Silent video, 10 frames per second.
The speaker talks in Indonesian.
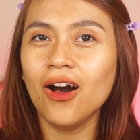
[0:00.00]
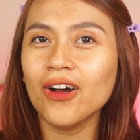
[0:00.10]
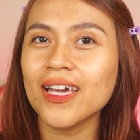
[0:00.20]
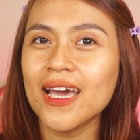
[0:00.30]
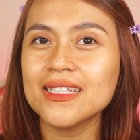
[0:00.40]

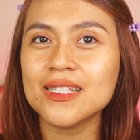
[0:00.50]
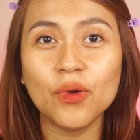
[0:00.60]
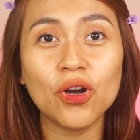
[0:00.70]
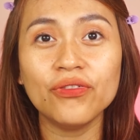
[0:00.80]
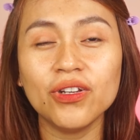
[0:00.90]
Oke okay guys,
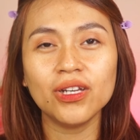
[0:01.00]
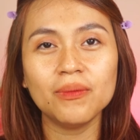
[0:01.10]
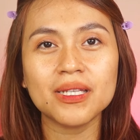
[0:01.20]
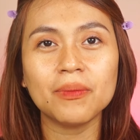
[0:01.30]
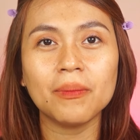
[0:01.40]
semoga video
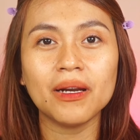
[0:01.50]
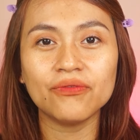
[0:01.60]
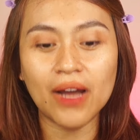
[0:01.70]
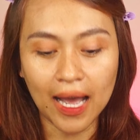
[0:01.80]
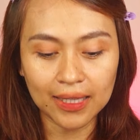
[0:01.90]
ini bisa
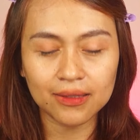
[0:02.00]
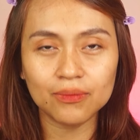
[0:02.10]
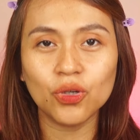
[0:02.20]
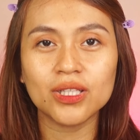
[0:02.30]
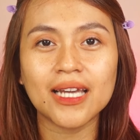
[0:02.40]
bermanfaat
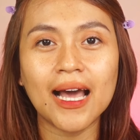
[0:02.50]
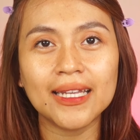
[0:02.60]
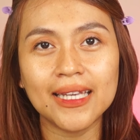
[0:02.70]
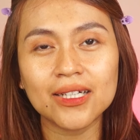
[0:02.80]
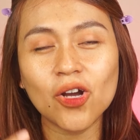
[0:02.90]
buat
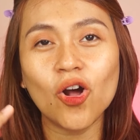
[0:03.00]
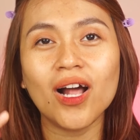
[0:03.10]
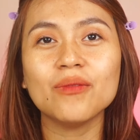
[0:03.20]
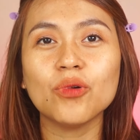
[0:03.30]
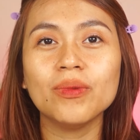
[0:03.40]
kalian. Kalau
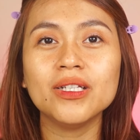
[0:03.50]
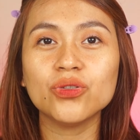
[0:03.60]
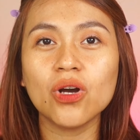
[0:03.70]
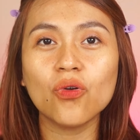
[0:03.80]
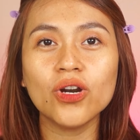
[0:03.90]
kalian mau
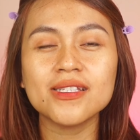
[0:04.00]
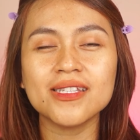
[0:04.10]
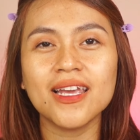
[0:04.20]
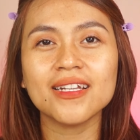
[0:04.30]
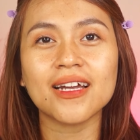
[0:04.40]
beli juga gue udah
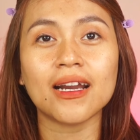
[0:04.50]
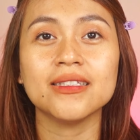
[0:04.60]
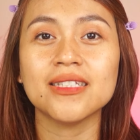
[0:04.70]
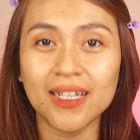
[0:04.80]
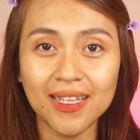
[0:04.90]
sediain
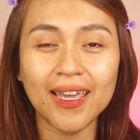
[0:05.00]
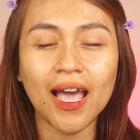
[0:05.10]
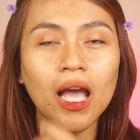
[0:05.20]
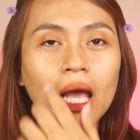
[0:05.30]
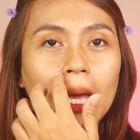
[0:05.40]
keranjangnya
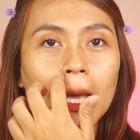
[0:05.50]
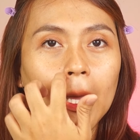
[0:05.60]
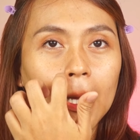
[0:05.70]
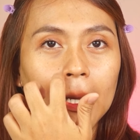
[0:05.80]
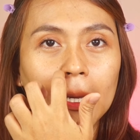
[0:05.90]
ya
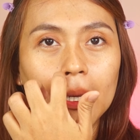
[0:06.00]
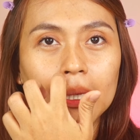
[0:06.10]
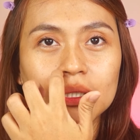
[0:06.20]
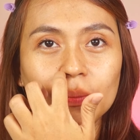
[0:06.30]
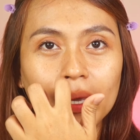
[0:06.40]

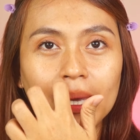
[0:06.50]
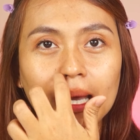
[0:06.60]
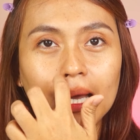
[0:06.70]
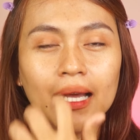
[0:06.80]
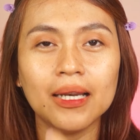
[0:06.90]
uh,
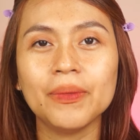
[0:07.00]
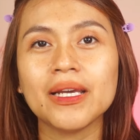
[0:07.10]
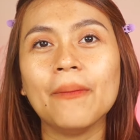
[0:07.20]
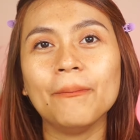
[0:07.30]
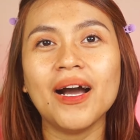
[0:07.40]
supaya lebih
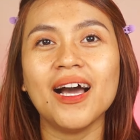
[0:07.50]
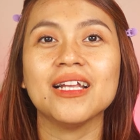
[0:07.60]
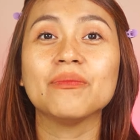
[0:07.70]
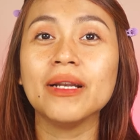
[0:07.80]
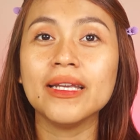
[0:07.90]
gampang
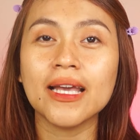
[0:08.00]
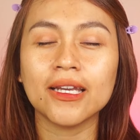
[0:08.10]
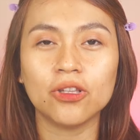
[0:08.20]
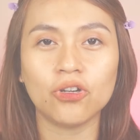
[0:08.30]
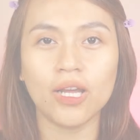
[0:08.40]
kalian belinya
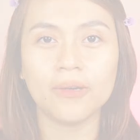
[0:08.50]
gitu.